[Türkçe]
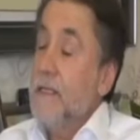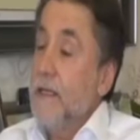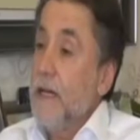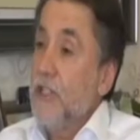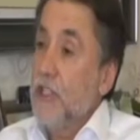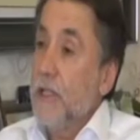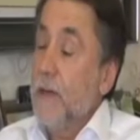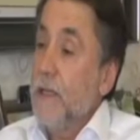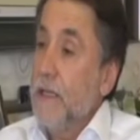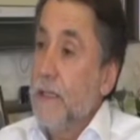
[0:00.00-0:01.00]
Sanayici İş
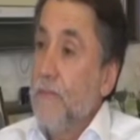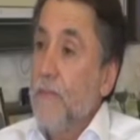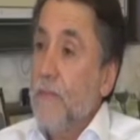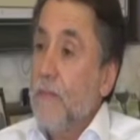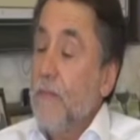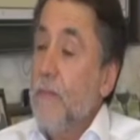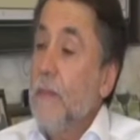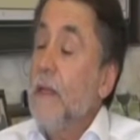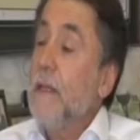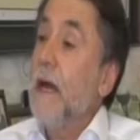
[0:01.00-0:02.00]
Adamları
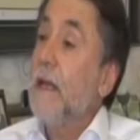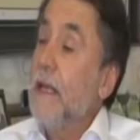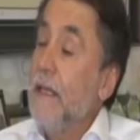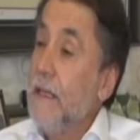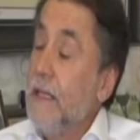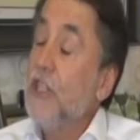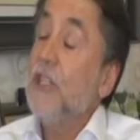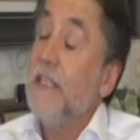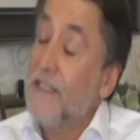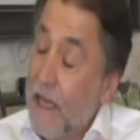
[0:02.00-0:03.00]
Derneği'nde
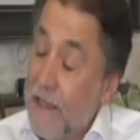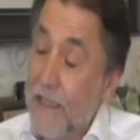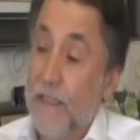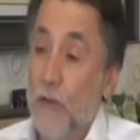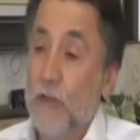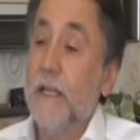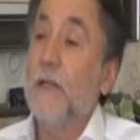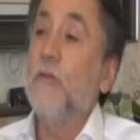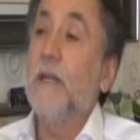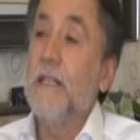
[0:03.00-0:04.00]
iş insanları diyoruz
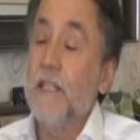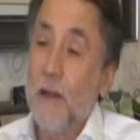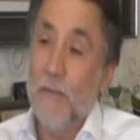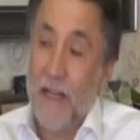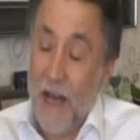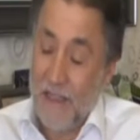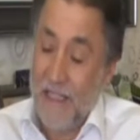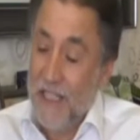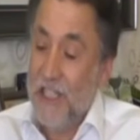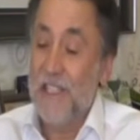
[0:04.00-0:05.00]
artık onlar iş adamları
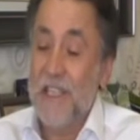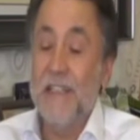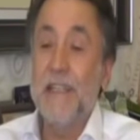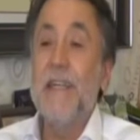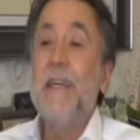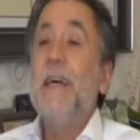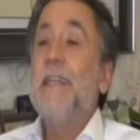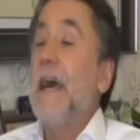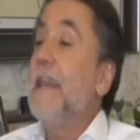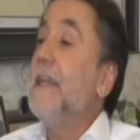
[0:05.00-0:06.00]
kalktı, iş insanları
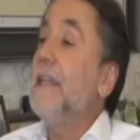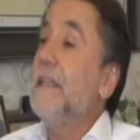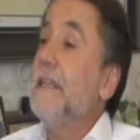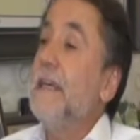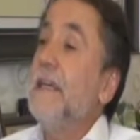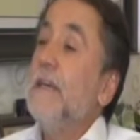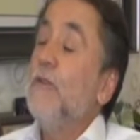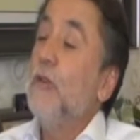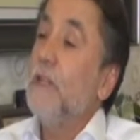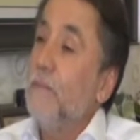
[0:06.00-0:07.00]
derneklerinde,
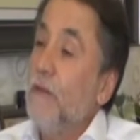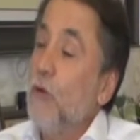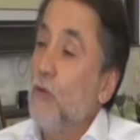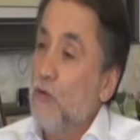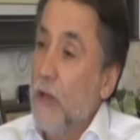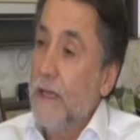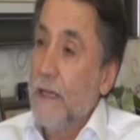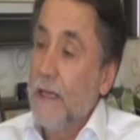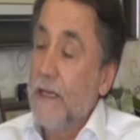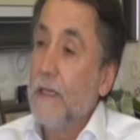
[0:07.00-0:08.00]
yönetimde ve kurucular
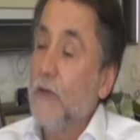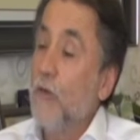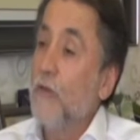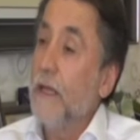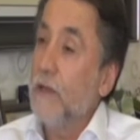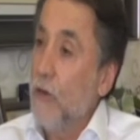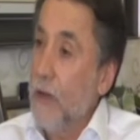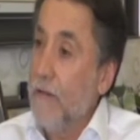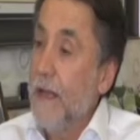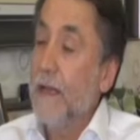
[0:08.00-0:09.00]
e, kurumunda
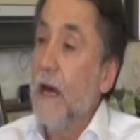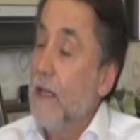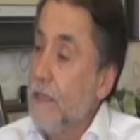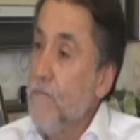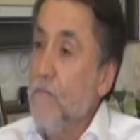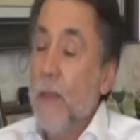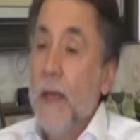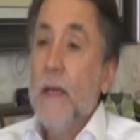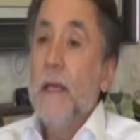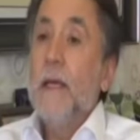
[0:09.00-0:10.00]
görevler aldım
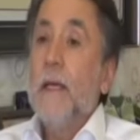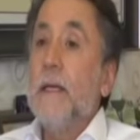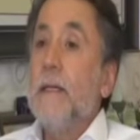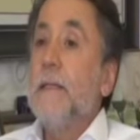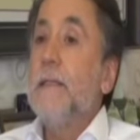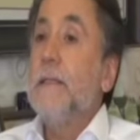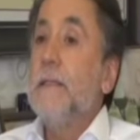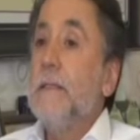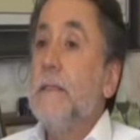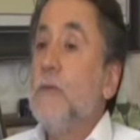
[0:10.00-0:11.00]
e, ee,
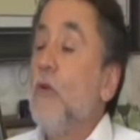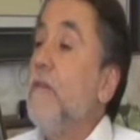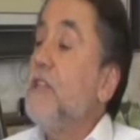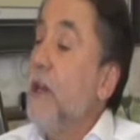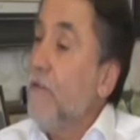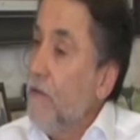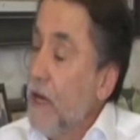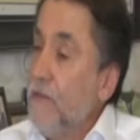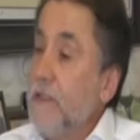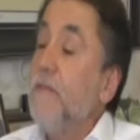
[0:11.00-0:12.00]
Doğa ve Çevre
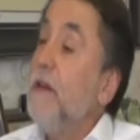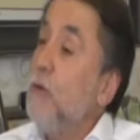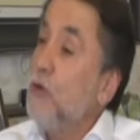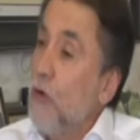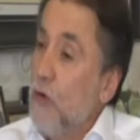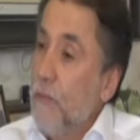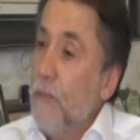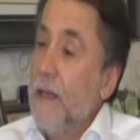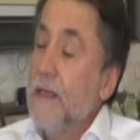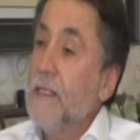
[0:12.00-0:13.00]
Vakfı'nda ve birçok
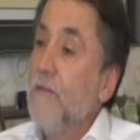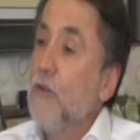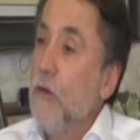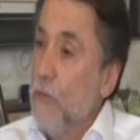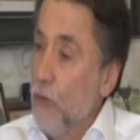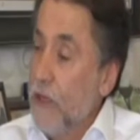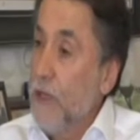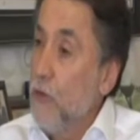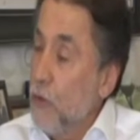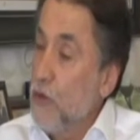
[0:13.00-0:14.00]
e, sivil toplum
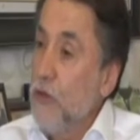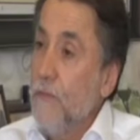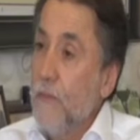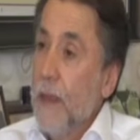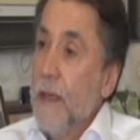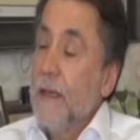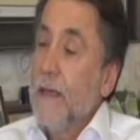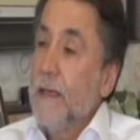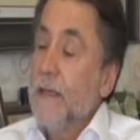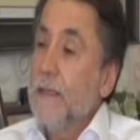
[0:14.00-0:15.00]
örgütlerinin kurucu
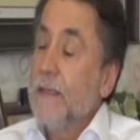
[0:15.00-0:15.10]
e,